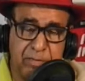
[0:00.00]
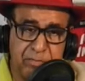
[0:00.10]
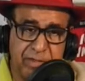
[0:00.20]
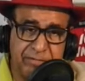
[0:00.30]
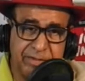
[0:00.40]

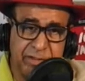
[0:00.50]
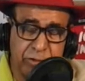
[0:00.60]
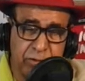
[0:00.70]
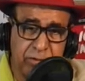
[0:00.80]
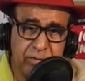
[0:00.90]
j'avais des
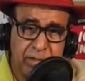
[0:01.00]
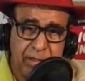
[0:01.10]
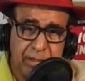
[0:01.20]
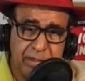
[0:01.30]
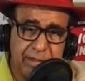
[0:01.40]
gens
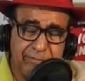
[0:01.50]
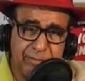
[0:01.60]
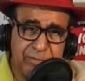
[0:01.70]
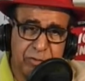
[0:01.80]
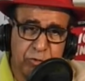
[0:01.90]
qui avaient
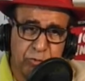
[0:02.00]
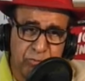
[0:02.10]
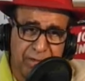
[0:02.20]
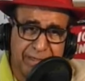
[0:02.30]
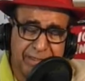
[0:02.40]
mis son
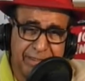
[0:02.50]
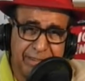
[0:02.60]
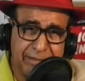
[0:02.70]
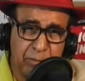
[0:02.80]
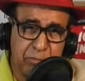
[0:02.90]
mari
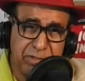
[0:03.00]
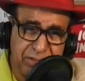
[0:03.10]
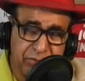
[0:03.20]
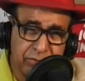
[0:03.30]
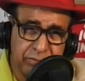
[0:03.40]
en prison